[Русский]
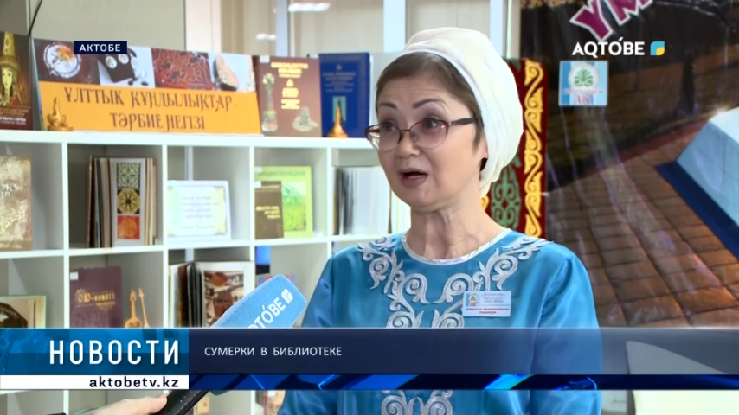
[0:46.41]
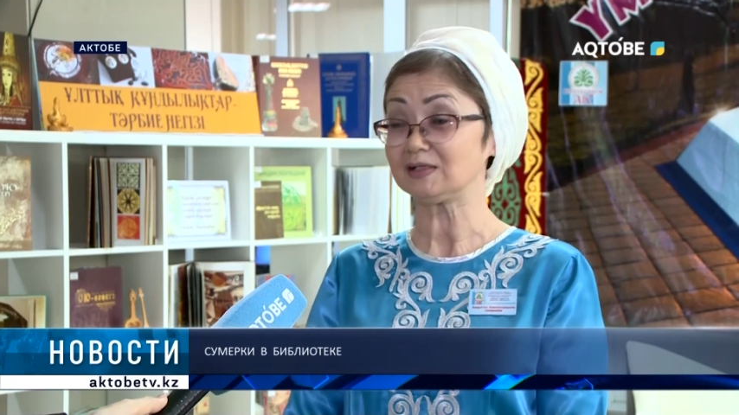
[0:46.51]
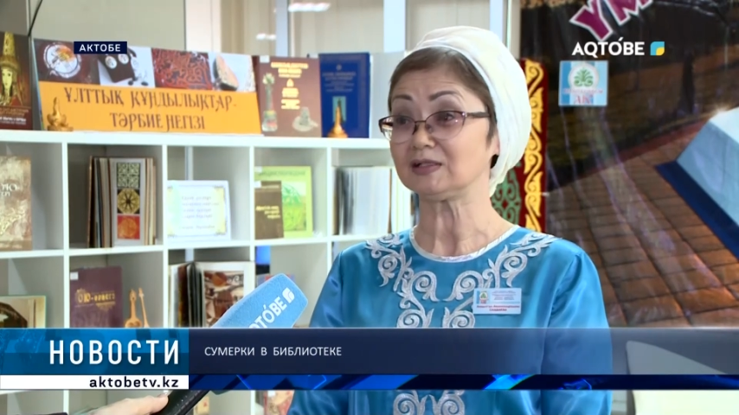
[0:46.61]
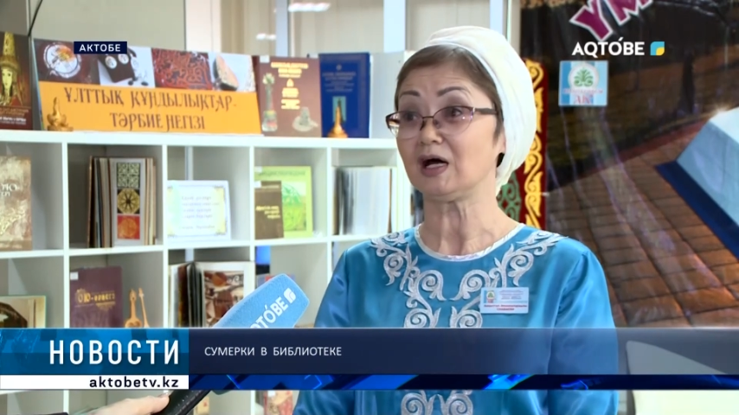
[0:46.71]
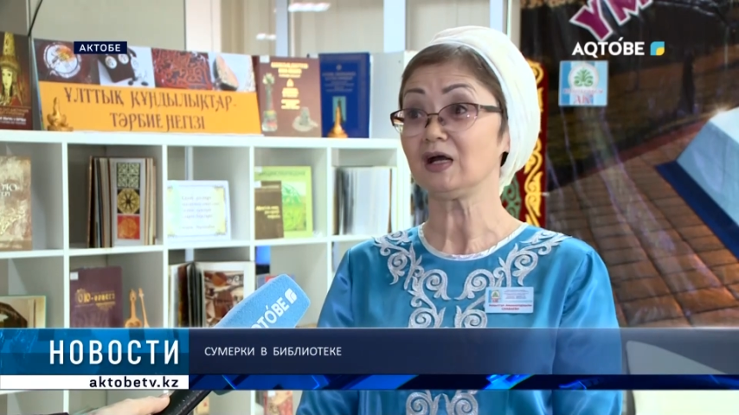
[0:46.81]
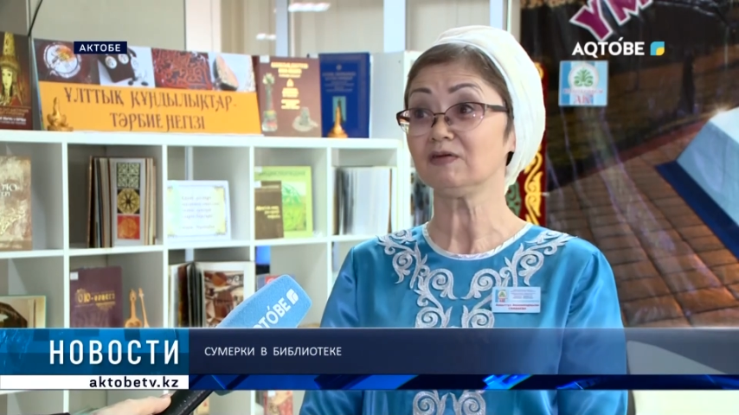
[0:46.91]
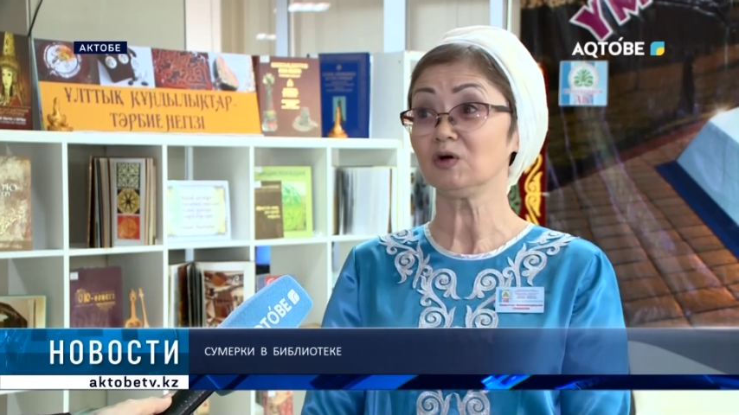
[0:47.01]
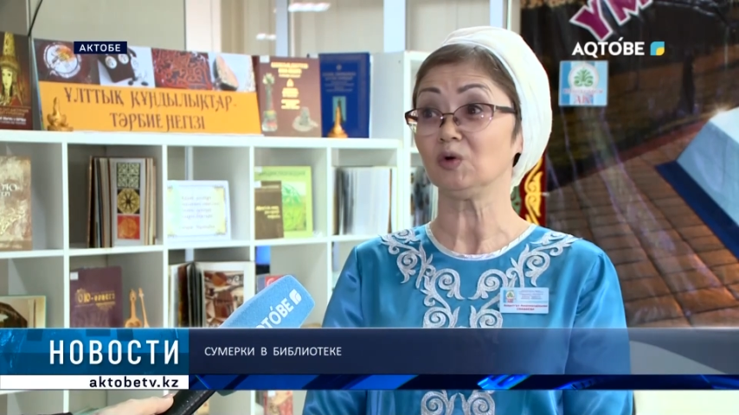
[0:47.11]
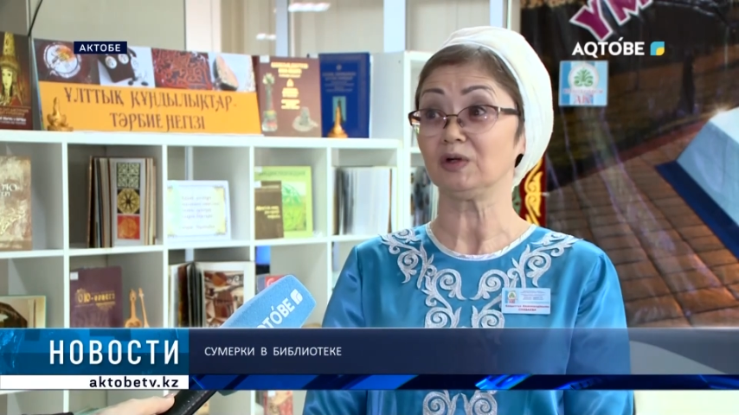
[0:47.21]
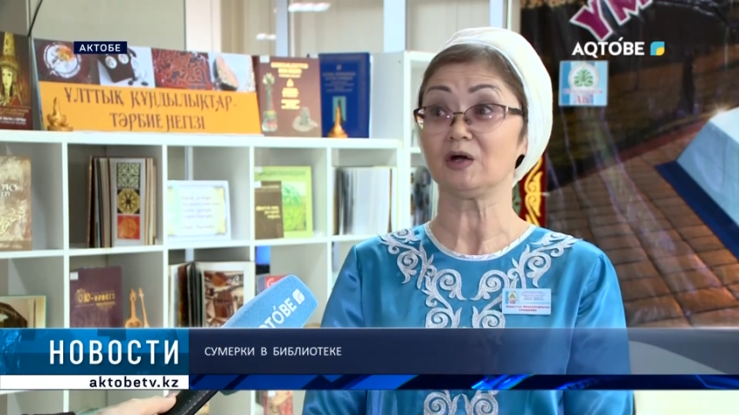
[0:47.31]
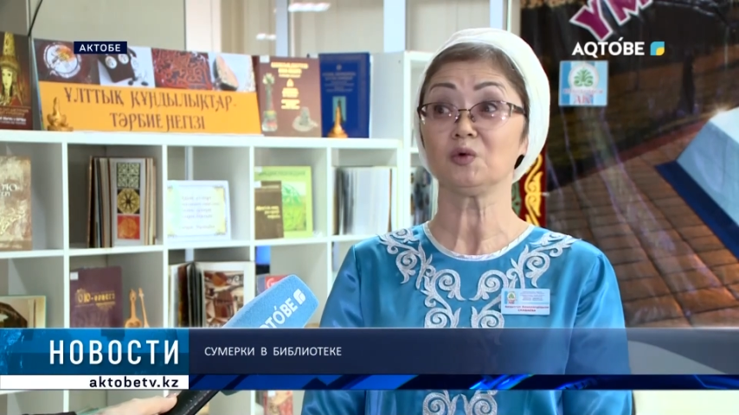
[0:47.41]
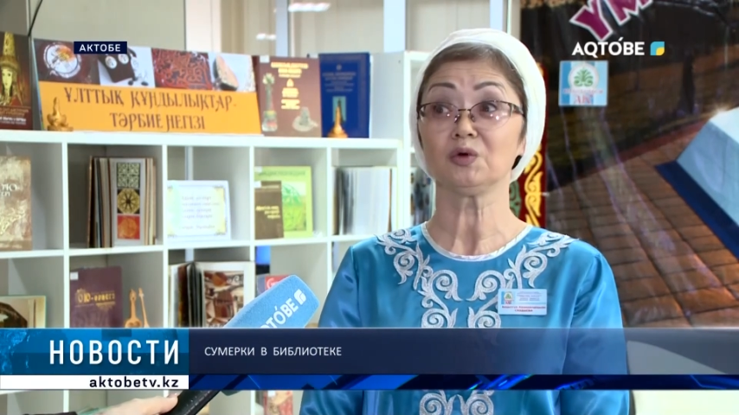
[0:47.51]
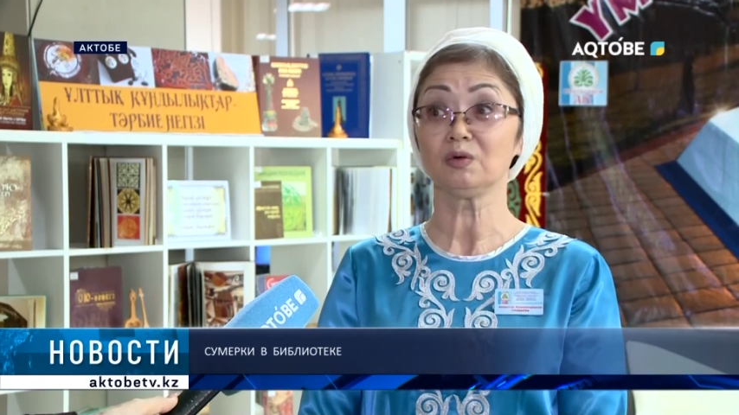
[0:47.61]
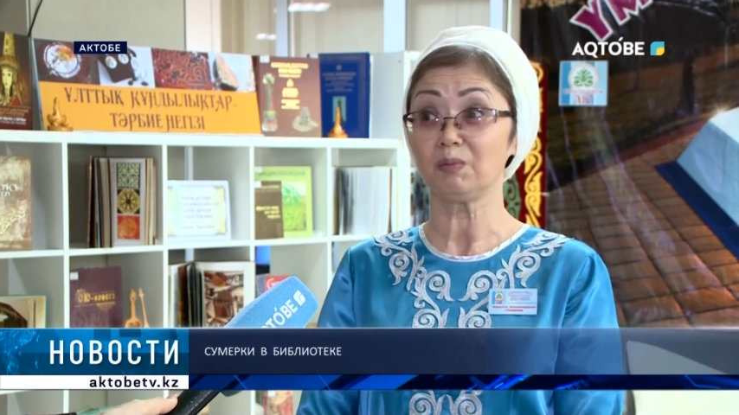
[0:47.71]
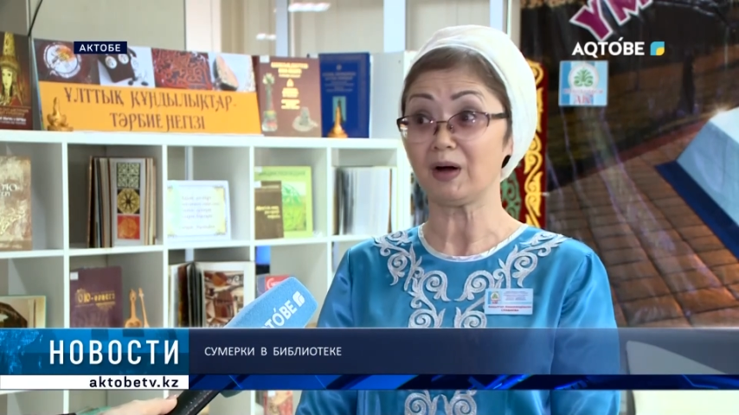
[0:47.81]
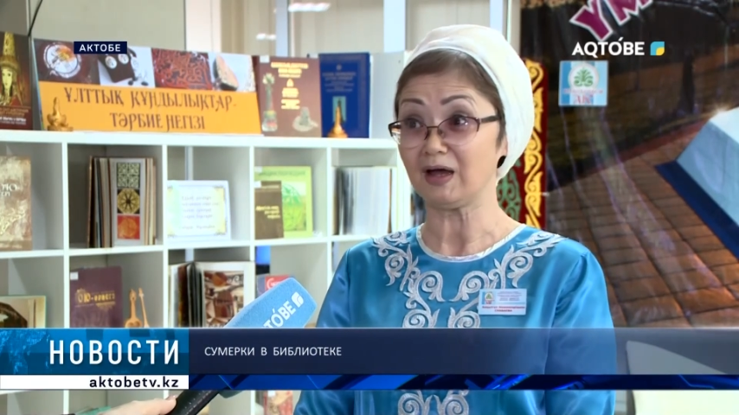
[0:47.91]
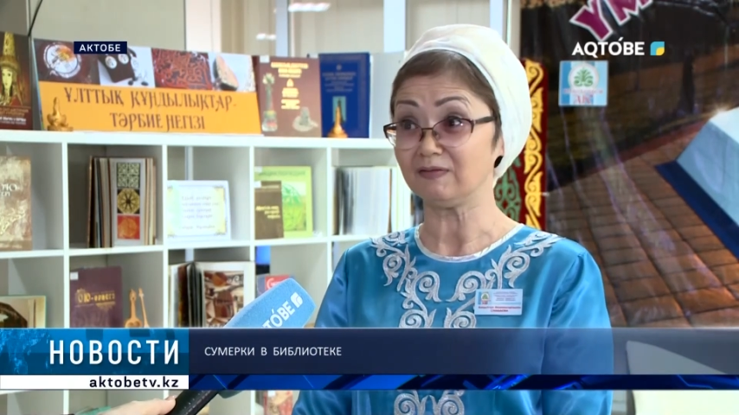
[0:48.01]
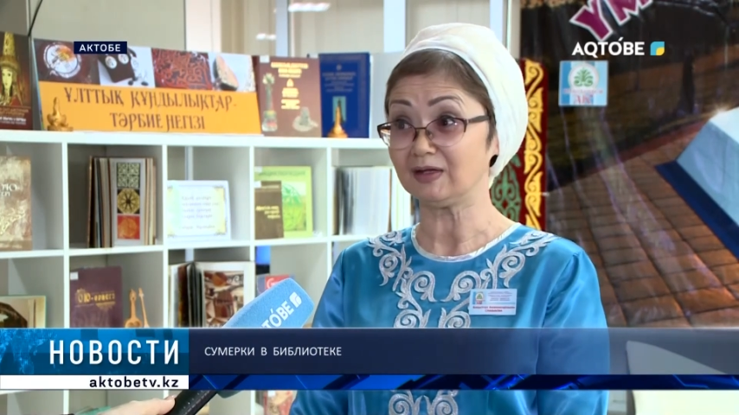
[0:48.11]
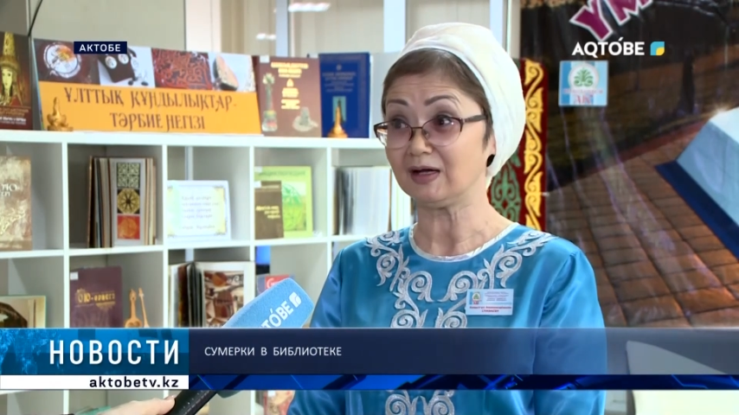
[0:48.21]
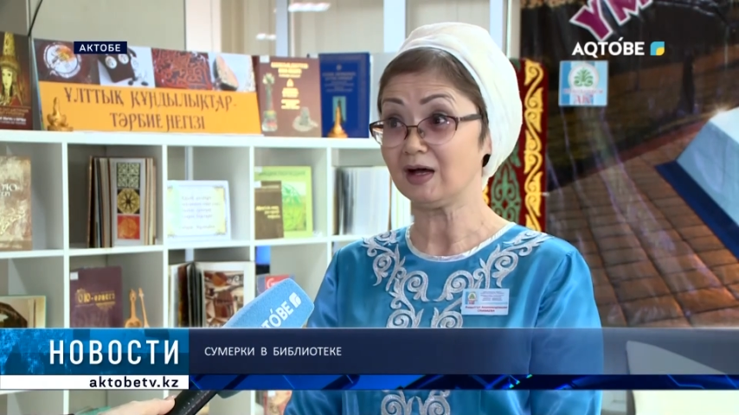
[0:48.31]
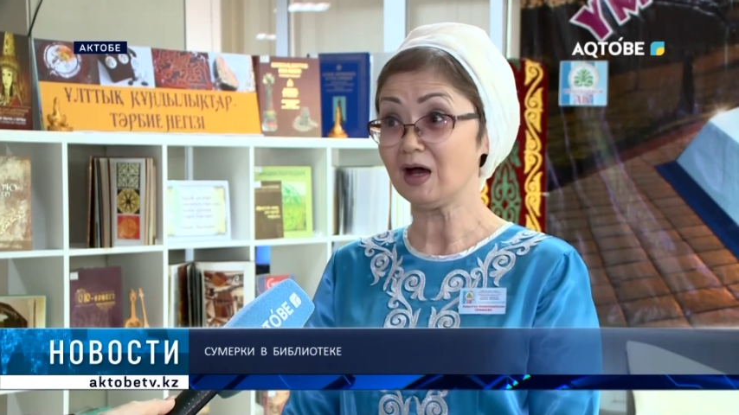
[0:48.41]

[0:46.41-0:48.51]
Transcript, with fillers: Аскарова Гульнар Урмбаевна.